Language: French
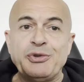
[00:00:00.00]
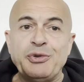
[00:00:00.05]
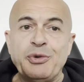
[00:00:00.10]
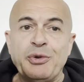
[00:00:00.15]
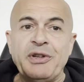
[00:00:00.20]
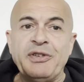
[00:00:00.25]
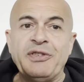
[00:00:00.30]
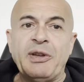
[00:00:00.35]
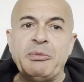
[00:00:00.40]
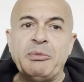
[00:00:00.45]

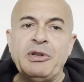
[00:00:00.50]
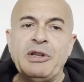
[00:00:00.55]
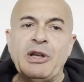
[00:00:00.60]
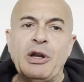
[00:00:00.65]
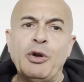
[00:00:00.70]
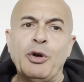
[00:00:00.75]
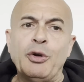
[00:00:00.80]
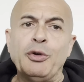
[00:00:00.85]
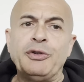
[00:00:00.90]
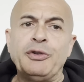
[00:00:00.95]
les amis,
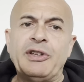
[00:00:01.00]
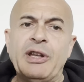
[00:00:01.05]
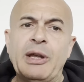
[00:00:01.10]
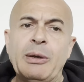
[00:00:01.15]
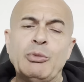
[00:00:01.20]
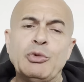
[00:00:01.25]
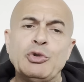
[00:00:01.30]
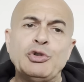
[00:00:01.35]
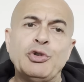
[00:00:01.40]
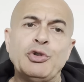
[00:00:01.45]
alors le
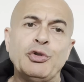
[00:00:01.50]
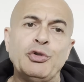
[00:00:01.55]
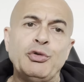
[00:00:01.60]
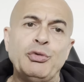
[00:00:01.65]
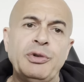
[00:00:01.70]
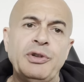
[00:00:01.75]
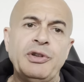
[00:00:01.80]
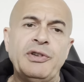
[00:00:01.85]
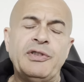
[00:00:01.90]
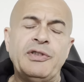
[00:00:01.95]
thème
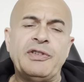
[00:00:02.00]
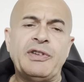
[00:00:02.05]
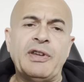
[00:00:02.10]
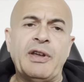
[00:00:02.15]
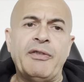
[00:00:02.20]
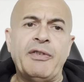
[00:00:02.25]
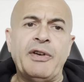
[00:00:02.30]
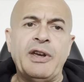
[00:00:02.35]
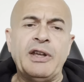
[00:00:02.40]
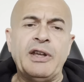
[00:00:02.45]
aujourd'hui ça
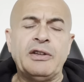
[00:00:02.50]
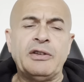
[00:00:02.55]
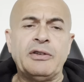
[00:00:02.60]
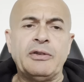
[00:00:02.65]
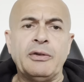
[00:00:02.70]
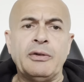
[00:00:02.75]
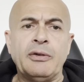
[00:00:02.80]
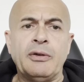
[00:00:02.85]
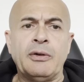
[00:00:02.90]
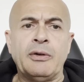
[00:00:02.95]
va être
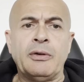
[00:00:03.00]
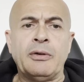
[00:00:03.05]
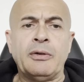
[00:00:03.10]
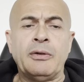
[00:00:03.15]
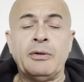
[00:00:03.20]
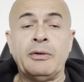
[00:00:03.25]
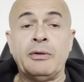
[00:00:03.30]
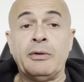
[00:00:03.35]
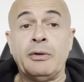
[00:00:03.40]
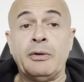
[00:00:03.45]

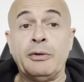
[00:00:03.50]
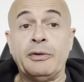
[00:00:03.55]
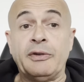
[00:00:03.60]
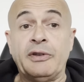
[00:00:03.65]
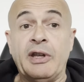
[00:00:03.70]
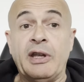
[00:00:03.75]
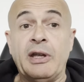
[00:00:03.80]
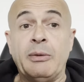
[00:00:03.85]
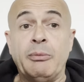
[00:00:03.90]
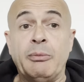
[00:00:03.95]
euh, le
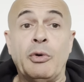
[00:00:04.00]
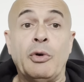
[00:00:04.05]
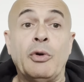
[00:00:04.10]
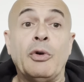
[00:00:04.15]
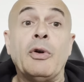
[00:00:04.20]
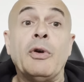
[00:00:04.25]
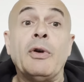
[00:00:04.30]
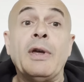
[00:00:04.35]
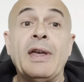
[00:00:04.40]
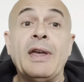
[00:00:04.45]
thème
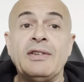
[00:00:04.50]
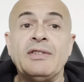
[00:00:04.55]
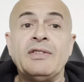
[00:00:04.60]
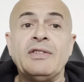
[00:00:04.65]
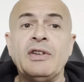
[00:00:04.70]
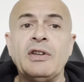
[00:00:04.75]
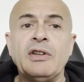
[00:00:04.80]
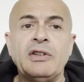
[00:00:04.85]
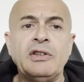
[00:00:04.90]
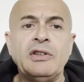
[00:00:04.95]
euh,
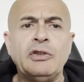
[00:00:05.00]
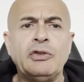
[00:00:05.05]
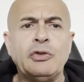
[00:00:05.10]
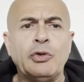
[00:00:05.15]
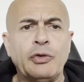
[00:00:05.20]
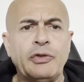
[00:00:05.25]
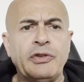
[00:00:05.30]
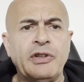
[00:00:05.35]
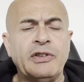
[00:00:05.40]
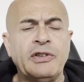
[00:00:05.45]
SCI,
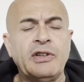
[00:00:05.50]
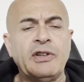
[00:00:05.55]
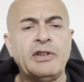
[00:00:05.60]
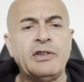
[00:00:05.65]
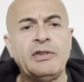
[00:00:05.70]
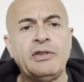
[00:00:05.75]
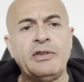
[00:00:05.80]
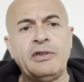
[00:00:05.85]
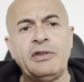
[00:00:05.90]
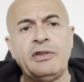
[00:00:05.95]
Société
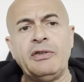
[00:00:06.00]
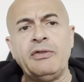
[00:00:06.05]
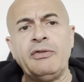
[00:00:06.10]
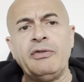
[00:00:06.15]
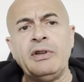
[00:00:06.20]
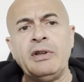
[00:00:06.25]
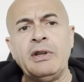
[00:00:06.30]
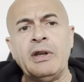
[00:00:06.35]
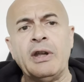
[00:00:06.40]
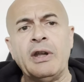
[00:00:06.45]

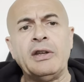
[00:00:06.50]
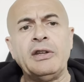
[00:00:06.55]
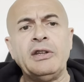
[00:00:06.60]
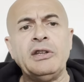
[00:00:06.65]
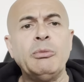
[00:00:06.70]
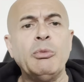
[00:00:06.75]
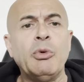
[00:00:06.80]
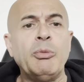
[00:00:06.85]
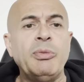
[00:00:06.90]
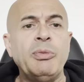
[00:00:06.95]
Civile
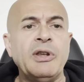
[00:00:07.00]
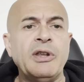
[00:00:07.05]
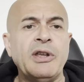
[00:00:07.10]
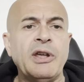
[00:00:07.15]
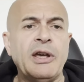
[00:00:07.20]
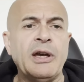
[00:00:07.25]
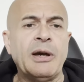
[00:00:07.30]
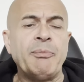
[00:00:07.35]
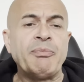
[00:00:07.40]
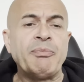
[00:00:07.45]

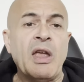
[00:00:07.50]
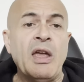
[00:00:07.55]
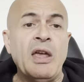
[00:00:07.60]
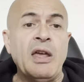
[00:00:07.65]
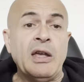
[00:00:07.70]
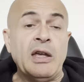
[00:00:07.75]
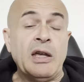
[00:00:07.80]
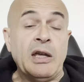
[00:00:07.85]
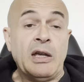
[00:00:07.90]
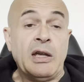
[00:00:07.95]
Immobilière.
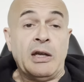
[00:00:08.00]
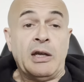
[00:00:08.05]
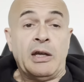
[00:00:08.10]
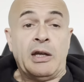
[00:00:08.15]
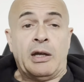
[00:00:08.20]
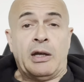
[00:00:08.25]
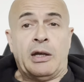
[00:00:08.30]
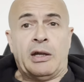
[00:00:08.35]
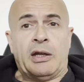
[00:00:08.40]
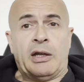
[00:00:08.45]

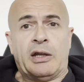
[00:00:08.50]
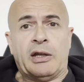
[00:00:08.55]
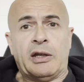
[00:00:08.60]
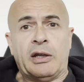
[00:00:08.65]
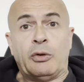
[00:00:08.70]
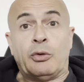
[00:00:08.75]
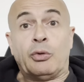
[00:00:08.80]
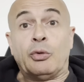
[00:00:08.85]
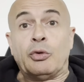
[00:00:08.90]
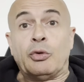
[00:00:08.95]

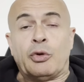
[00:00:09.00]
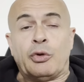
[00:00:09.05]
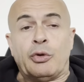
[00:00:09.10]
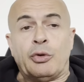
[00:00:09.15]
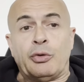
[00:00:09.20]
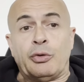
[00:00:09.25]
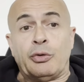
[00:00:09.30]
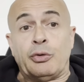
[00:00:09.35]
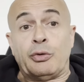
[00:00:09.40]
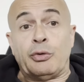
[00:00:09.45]
Et donc
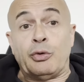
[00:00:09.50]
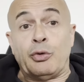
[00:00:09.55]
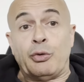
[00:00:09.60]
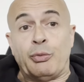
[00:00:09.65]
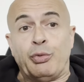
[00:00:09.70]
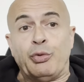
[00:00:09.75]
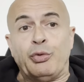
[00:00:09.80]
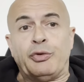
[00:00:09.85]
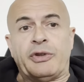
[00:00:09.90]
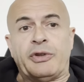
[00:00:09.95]
le,
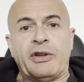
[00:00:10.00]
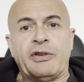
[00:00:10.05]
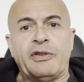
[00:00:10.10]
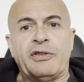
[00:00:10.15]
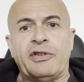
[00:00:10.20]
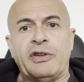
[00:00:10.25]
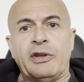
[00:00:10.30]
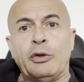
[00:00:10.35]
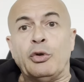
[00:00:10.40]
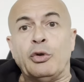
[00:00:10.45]
but hein,
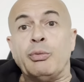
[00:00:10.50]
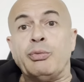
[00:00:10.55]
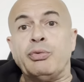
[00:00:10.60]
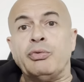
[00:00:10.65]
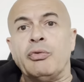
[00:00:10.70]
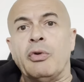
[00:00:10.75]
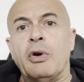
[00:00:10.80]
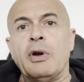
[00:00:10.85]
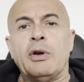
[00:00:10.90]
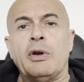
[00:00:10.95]
c'est de
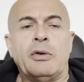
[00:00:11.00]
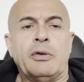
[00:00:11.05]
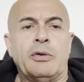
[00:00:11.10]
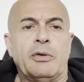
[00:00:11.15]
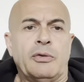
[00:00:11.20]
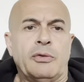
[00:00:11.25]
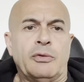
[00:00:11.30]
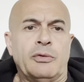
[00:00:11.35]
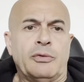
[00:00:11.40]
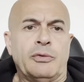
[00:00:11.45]
pouvoir
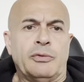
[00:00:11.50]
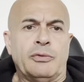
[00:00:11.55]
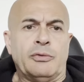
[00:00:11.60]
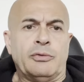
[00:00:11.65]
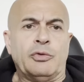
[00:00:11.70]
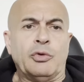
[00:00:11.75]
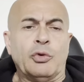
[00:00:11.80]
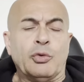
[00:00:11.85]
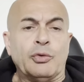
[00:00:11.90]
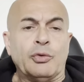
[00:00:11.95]
euh,
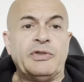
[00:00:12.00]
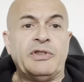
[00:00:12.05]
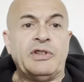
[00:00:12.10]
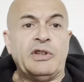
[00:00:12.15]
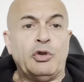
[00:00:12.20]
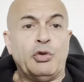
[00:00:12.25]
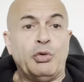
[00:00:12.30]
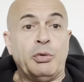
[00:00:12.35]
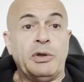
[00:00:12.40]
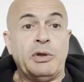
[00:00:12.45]
se
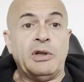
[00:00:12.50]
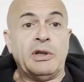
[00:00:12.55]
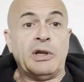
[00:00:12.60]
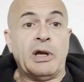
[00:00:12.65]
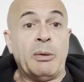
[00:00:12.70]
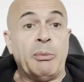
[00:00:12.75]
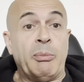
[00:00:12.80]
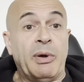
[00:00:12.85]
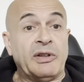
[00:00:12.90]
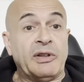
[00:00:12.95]
constituer
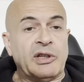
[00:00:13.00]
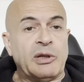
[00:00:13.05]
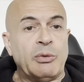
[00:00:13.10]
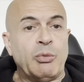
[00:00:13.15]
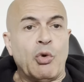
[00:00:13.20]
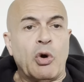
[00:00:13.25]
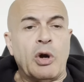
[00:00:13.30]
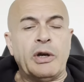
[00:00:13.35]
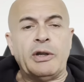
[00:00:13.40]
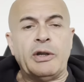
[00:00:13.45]
un
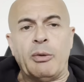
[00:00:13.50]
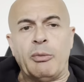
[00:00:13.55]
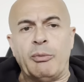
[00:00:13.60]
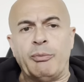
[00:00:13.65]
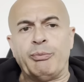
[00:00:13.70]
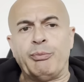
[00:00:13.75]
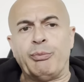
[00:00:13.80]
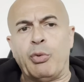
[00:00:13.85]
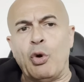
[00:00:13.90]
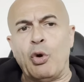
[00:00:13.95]
patrimoine
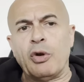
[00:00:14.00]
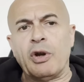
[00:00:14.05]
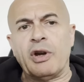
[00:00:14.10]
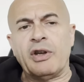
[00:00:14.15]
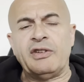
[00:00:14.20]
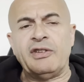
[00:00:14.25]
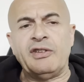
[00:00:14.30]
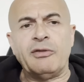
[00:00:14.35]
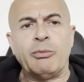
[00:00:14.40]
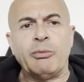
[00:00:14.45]

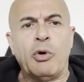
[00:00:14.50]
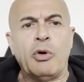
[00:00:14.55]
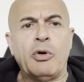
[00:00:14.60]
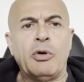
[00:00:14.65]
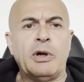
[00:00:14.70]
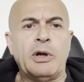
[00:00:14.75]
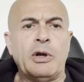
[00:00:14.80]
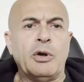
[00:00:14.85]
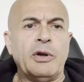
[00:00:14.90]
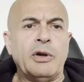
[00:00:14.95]

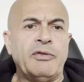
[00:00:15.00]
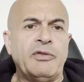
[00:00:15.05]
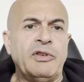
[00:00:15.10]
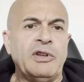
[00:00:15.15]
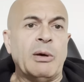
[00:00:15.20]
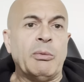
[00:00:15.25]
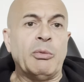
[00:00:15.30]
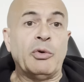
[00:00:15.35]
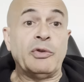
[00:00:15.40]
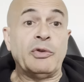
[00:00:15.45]
progressivement. Alors
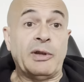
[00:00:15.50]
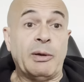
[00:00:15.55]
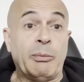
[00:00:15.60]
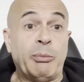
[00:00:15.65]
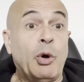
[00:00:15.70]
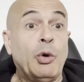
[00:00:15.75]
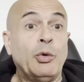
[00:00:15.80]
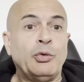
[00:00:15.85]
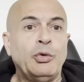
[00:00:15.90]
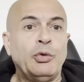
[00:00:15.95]
évidemment ça
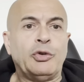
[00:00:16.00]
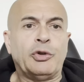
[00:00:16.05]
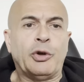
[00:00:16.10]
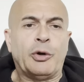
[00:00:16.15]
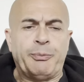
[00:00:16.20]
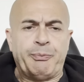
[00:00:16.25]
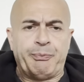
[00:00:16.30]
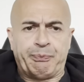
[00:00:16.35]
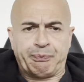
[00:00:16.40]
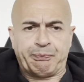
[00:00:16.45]
prend du
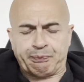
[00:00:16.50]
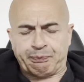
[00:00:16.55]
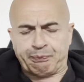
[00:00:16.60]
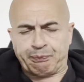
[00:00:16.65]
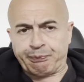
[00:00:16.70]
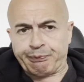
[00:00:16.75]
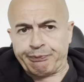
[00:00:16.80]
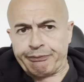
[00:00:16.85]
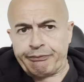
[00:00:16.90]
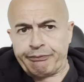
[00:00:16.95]
temps.
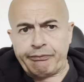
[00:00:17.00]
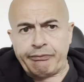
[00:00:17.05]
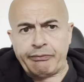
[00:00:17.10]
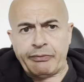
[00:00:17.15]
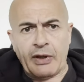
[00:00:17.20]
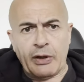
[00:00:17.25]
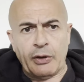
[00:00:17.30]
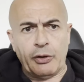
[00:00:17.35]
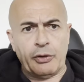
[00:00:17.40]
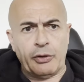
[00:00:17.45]

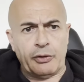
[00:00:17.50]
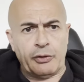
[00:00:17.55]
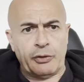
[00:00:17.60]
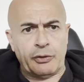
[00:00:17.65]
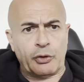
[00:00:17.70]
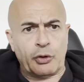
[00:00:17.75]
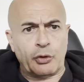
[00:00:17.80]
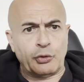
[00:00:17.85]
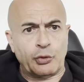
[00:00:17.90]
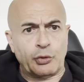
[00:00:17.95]

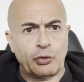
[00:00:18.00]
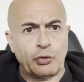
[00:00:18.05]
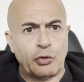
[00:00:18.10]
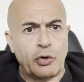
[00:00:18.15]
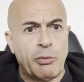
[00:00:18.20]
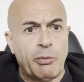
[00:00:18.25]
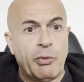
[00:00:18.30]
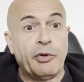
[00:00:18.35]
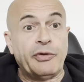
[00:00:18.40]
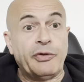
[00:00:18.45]
quand on
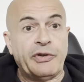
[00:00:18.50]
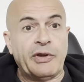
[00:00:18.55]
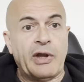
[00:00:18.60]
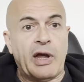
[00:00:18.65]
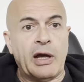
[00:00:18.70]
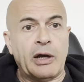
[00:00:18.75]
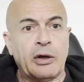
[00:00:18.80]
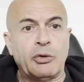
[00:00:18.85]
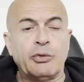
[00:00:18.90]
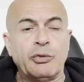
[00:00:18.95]
commence
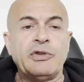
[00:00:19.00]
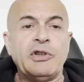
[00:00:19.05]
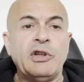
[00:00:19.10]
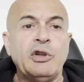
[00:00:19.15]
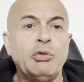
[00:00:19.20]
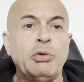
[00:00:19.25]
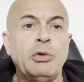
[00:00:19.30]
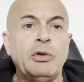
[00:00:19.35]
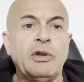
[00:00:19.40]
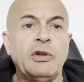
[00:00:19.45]
à
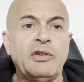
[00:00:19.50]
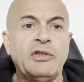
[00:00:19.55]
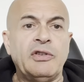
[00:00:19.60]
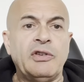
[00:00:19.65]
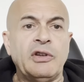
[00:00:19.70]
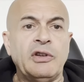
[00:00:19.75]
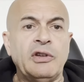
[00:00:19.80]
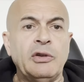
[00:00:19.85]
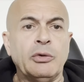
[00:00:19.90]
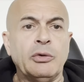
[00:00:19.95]
constituer une
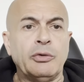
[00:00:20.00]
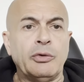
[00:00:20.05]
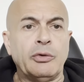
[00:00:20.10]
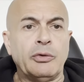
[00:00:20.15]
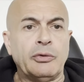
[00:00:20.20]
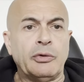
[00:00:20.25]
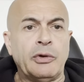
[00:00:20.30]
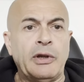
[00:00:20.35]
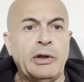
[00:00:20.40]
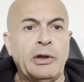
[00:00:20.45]
SCI, on
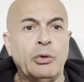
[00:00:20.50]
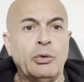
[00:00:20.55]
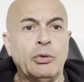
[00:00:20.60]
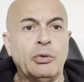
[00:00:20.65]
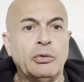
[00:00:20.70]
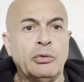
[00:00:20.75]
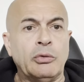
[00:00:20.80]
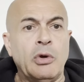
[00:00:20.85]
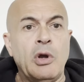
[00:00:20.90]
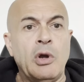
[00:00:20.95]
en est
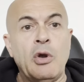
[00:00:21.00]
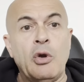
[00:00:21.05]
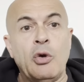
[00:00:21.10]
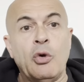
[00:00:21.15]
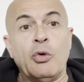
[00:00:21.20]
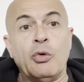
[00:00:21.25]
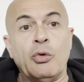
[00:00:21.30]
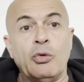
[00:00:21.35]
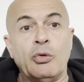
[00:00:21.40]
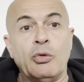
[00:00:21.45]
au,
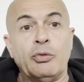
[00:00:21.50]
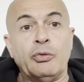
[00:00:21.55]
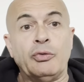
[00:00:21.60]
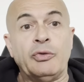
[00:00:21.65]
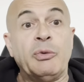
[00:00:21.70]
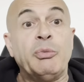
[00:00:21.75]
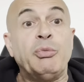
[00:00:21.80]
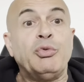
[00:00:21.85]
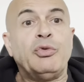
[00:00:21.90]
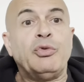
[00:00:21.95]

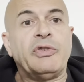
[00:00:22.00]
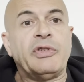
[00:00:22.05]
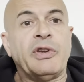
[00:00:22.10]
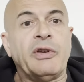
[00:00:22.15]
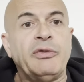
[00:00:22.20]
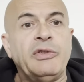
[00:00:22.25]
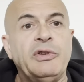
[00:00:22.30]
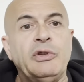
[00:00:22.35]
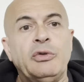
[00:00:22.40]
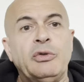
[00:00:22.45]
début de sa
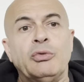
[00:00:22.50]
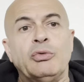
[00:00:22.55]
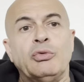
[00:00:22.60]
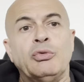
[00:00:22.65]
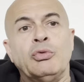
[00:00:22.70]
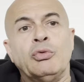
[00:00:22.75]
vie ou